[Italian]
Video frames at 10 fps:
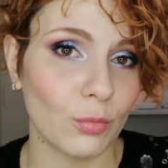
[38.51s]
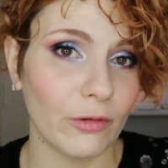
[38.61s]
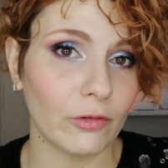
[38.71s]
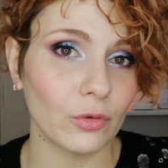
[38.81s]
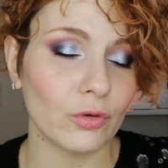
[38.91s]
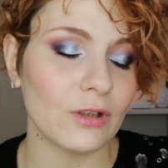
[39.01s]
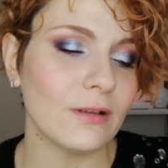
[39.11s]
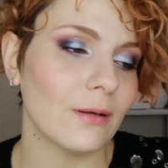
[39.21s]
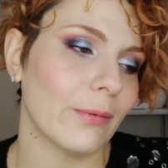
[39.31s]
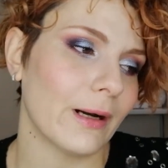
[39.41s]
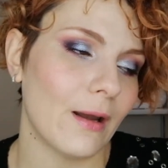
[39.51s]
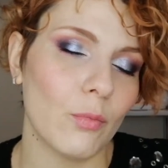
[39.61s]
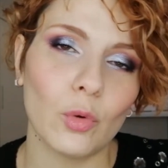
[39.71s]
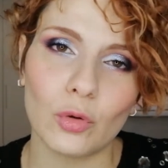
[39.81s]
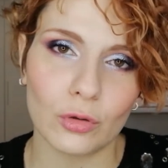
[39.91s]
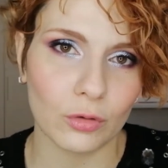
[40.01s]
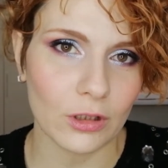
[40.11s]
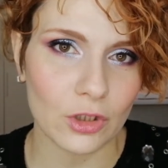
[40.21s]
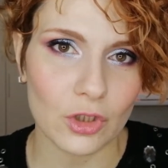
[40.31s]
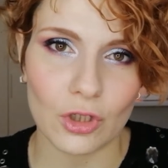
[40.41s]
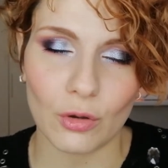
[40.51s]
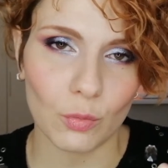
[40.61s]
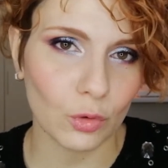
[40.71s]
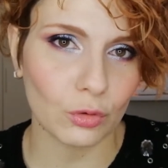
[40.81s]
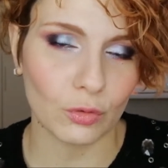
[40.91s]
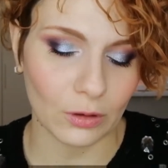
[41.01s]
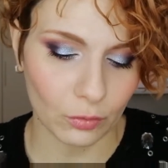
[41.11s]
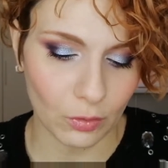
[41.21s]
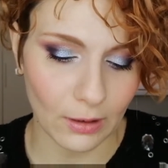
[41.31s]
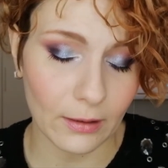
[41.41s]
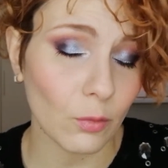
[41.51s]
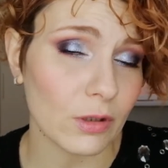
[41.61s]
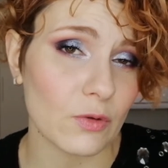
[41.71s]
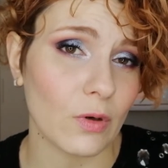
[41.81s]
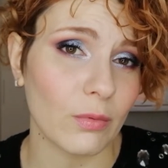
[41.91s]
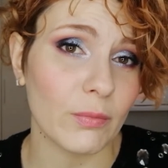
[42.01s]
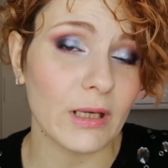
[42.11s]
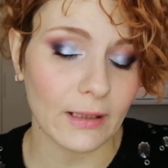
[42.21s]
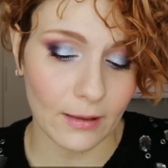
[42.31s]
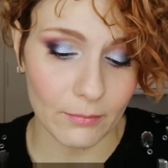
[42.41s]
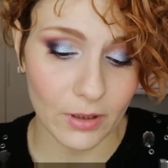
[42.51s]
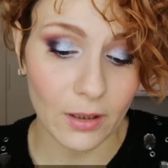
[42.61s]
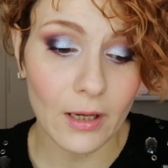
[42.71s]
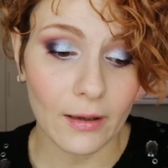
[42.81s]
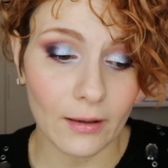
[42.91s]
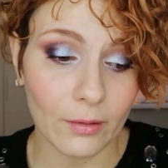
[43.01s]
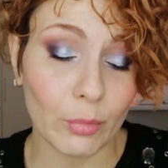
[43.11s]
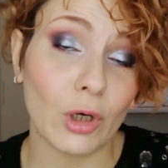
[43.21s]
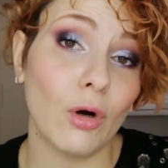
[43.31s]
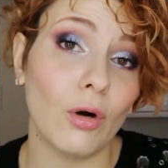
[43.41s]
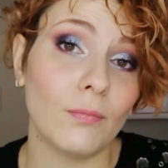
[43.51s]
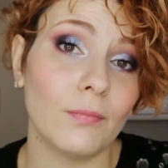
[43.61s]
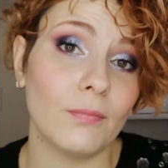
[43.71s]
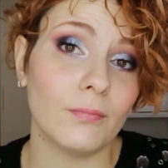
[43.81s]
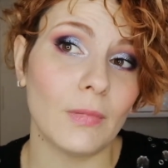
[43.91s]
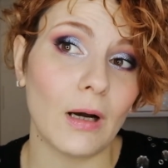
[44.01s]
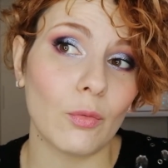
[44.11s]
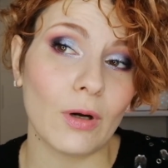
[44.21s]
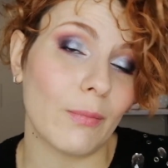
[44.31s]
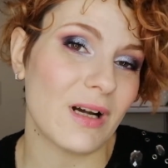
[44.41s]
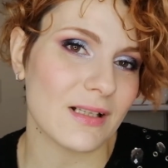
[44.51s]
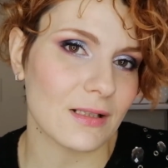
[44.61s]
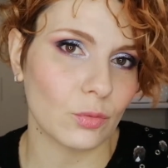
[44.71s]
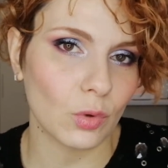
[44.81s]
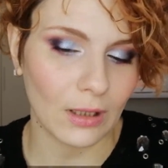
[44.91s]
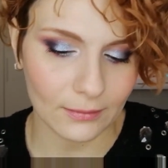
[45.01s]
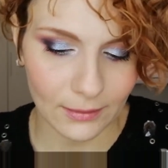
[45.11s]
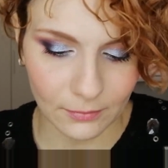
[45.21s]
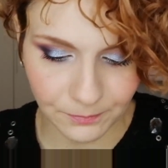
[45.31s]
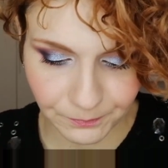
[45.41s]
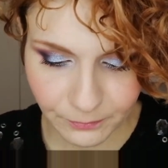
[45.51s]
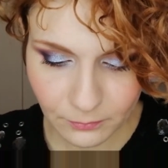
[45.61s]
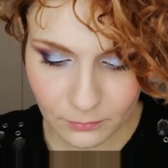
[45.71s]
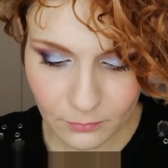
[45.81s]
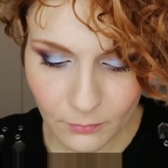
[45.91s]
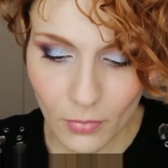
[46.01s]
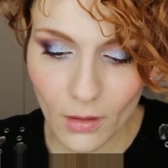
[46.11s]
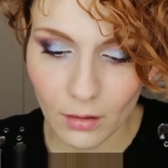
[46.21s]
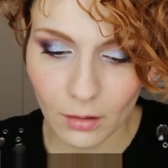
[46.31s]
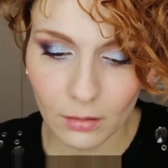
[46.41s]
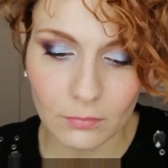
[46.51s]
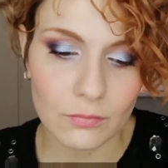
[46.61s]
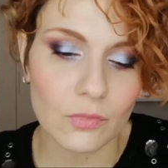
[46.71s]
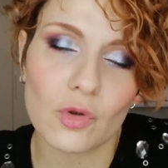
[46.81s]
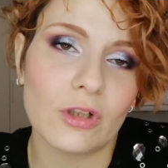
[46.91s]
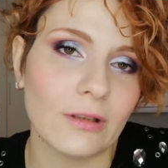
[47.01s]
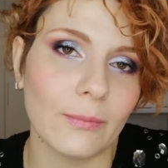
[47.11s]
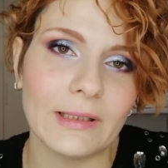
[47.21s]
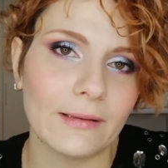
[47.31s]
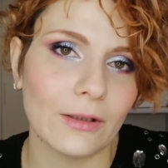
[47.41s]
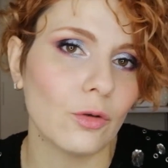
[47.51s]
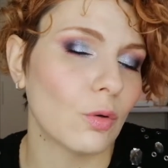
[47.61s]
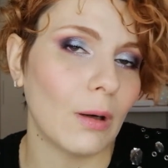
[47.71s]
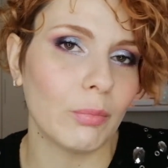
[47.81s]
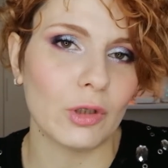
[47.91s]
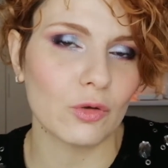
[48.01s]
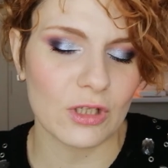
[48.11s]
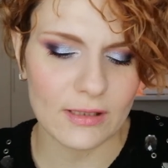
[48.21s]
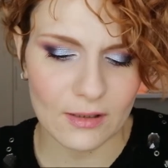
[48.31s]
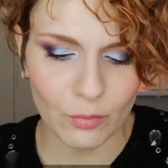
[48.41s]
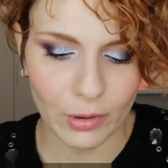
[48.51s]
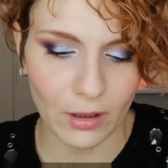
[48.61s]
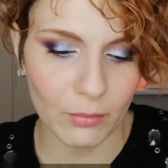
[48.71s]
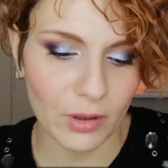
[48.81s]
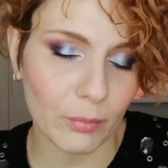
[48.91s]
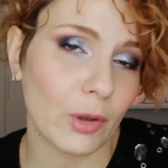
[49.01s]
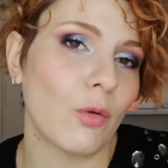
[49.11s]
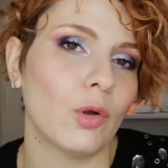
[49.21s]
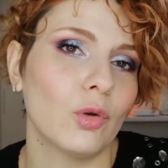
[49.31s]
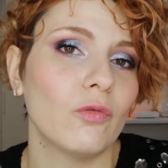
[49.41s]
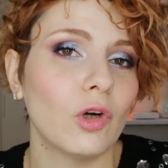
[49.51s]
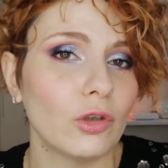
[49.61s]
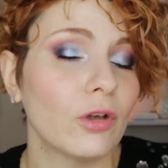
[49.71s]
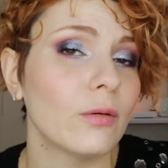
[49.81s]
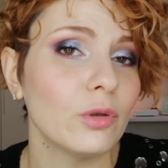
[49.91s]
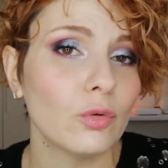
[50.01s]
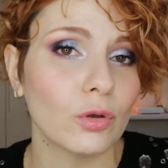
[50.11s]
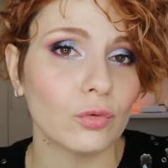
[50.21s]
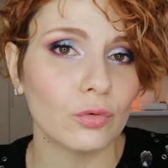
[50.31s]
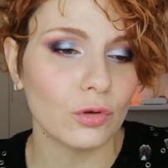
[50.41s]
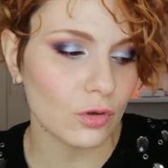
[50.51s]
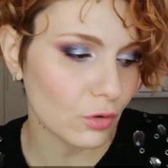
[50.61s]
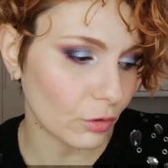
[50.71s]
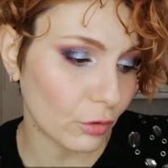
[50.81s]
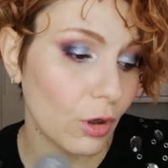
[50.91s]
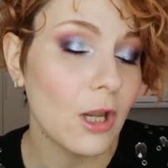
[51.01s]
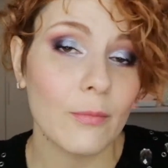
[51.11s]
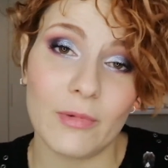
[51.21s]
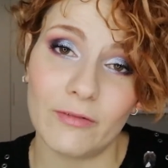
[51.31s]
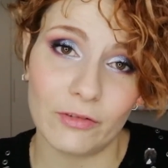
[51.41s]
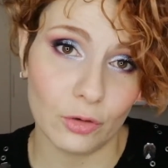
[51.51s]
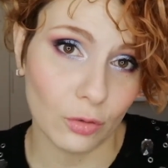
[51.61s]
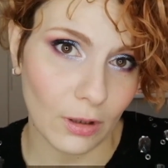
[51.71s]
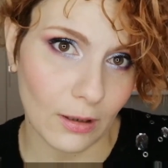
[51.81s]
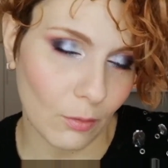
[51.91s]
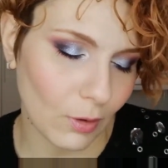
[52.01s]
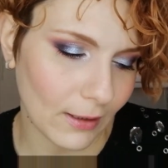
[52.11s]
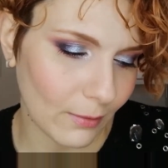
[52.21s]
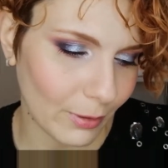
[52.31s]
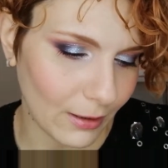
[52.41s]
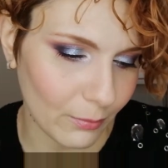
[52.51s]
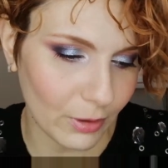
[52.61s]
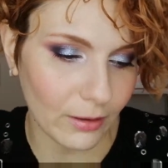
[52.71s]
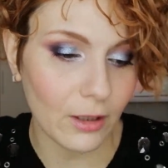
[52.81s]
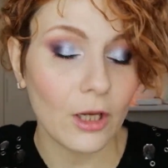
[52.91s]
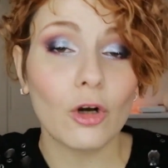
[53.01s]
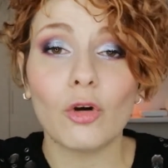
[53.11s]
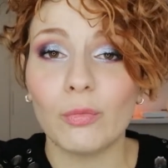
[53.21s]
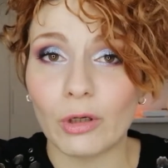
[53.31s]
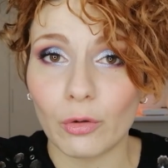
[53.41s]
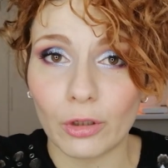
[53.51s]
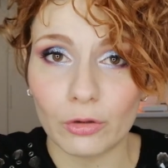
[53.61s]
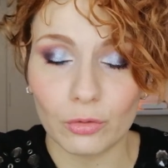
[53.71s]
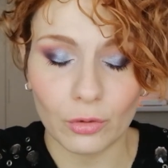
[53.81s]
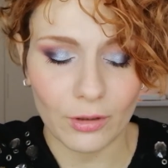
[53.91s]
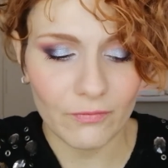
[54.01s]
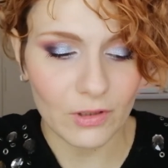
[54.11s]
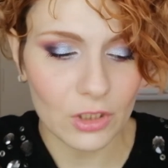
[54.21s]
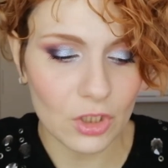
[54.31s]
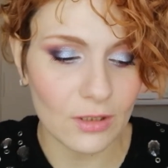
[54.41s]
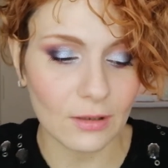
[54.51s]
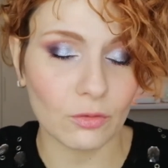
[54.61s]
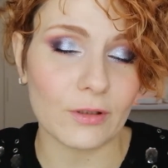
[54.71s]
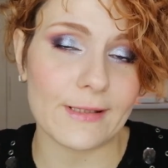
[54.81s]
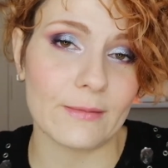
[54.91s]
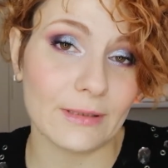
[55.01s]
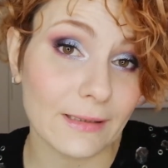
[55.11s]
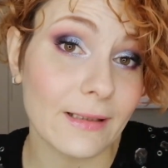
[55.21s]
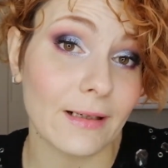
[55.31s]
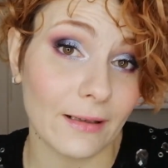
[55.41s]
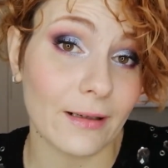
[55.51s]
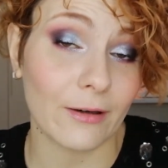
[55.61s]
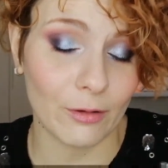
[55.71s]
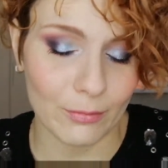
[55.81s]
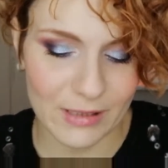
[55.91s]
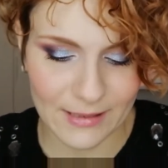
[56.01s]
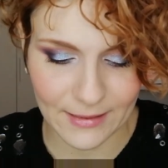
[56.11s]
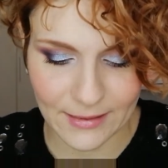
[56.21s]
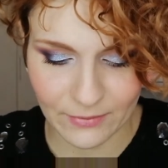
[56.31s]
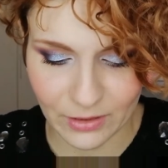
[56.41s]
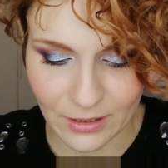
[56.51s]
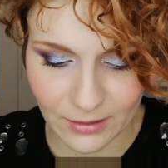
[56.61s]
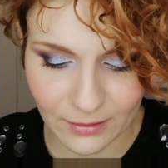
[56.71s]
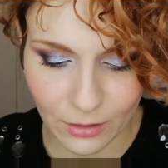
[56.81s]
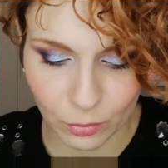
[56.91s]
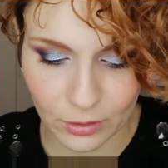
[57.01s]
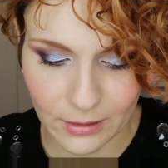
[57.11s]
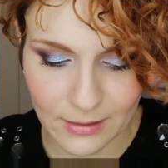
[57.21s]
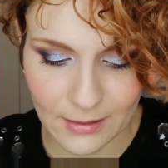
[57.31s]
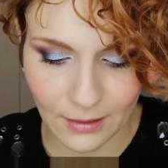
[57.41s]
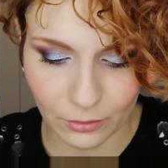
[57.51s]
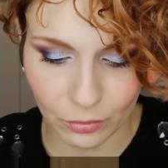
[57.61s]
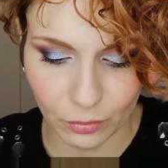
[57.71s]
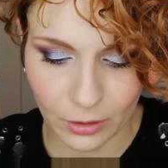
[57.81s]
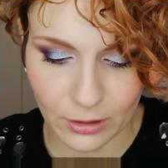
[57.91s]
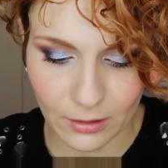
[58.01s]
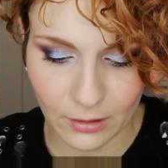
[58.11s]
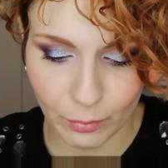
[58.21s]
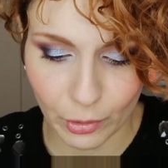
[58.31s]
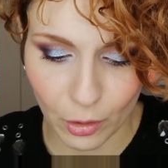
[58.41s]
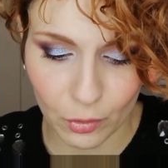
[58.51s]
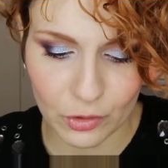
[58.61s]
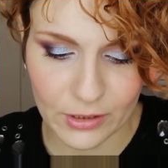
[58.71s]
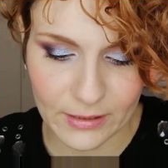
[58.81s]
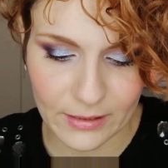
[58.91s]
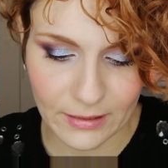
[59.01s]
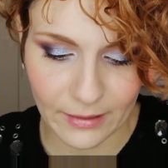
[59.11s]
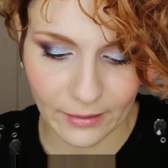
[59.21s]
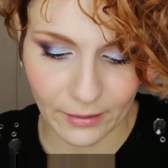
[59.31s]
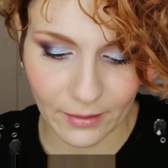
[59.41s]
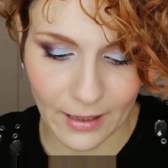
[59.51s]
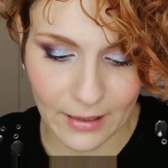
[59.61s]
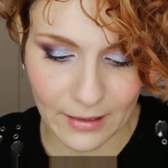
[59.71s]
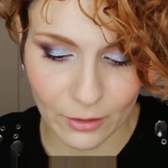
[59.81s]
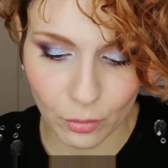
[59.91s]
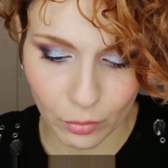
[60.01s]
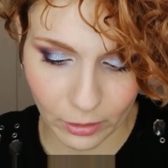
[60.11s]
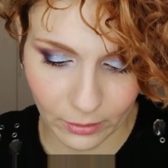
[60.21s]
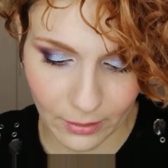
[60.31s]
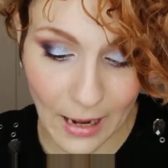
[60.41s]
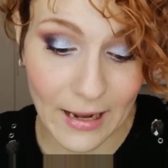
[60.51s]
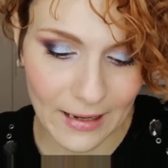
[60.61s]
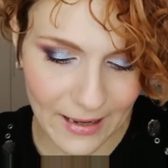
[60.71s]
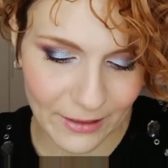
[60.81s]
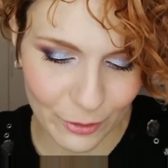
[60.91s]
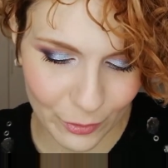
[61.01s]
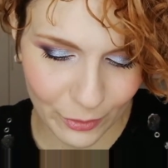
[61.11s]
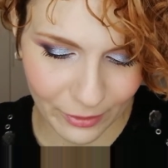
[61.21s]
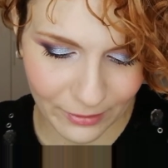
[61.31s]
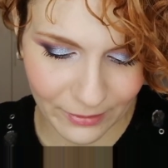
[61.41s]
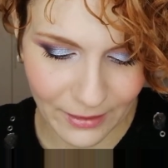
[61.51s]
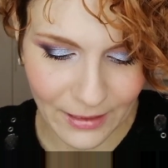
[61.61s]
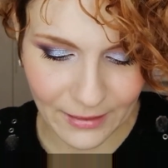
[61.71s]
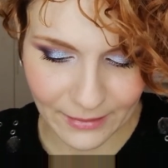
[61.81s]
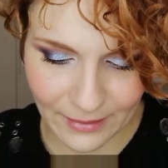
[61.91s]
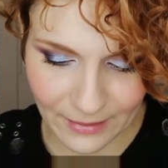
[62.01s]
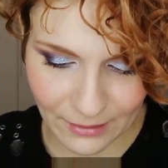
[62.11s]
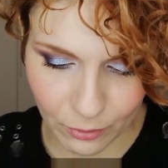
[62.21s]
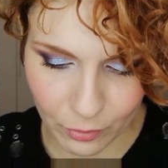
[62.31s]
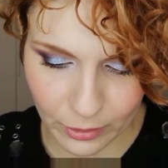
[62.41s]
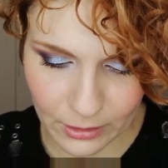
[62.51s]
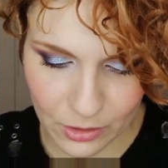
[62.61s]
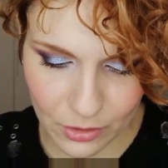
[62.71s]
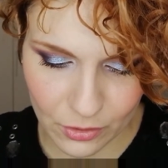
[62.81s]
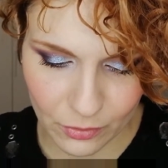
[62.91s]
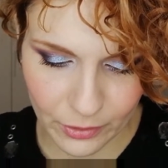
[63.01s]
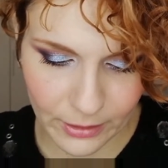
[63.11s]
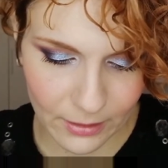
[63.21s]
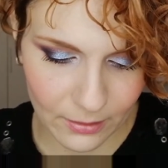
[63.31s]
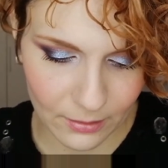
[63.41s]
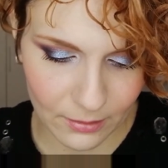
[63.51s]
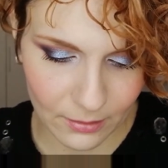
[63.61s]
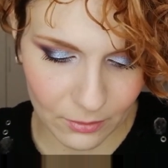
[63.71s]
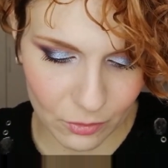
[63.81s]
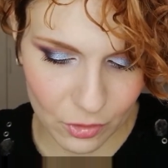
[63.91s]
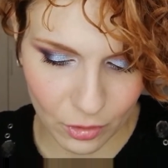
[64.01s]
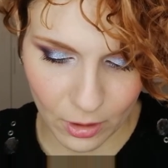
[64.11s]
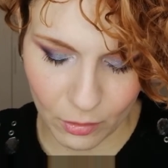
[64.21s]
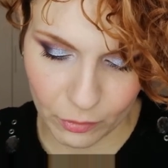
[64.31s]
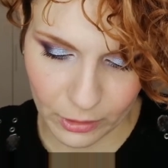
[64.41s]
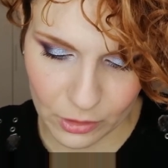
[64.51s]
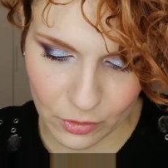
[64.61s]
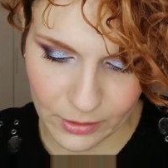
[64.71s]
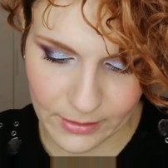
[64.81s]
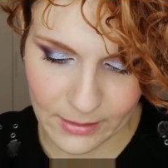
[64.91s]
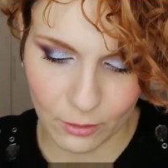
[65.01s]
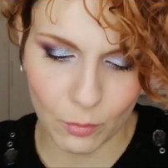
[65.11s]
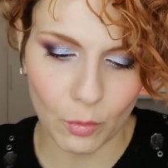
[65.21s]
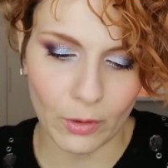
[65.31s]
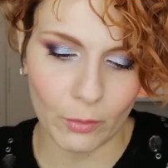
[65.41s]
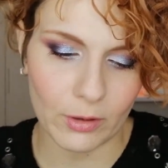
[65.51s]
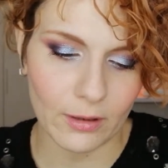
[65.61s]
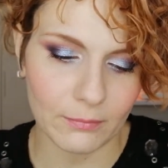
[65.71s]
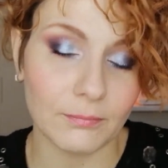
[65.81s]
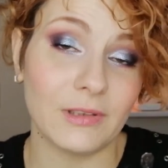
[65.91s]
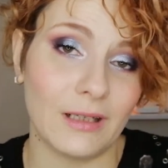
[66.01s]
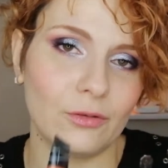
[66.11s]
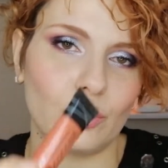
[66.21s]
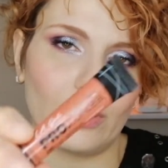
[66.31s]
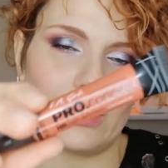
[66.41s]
come fondotinta perché è molto leggero, molto naturale, quasi una BB cream, eh, però mh, mm, ha una bassa durata Ehm, solitamente io lo applico senza un primer però quando voglio che mi duri tutto il giorno mi affido a qualche primer come correttore invece dato che stamattina erano abbastanza evidenti ho utilizzato il Pro Concealer LA Girl, LA Girl nella colorazione eh, non che colorazione sia comunque quella tanto